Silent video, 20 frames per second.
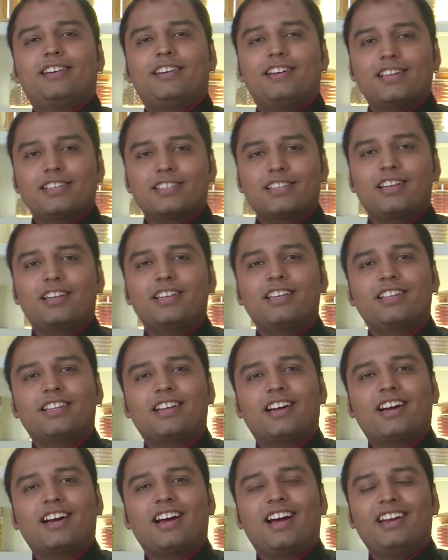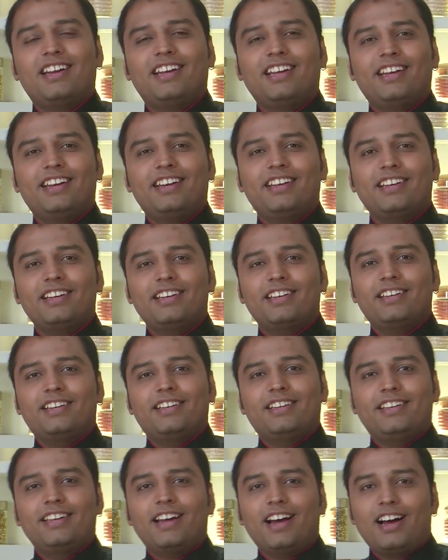डेजर्ट की तरह खाने के लिए
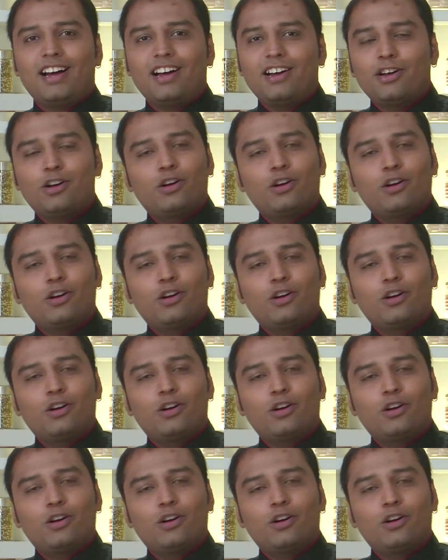या